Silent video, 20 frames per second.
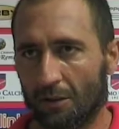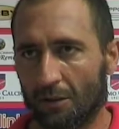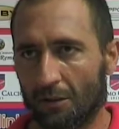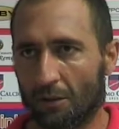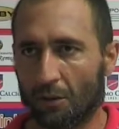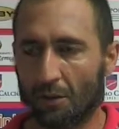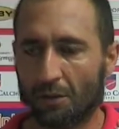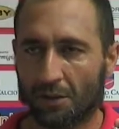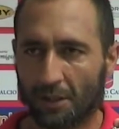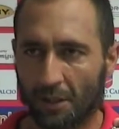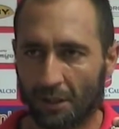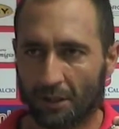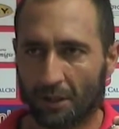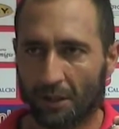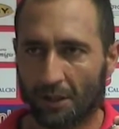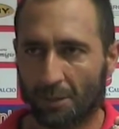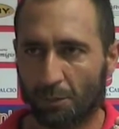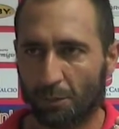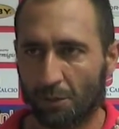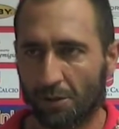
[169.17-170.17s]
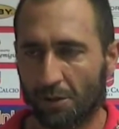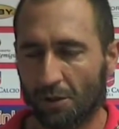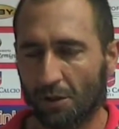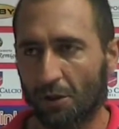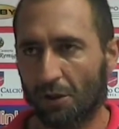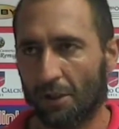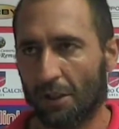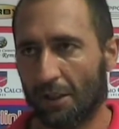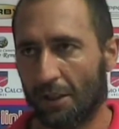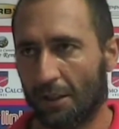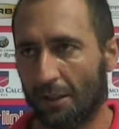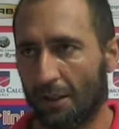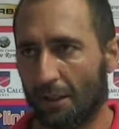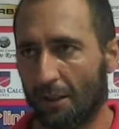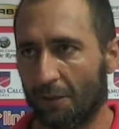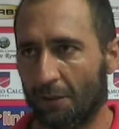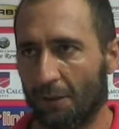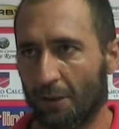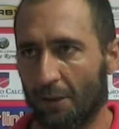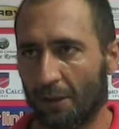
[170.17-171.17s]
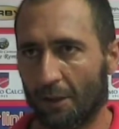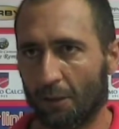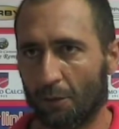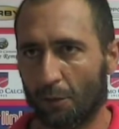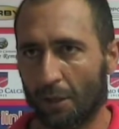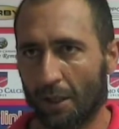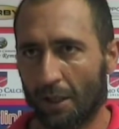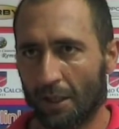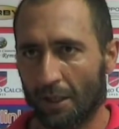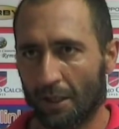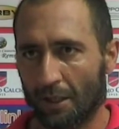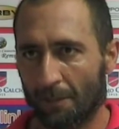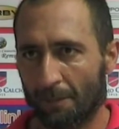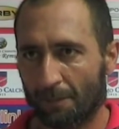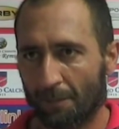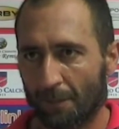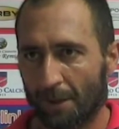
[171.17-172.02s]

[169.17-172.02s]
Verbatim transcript: nonostante l'espulsione e l'inferiorità numerica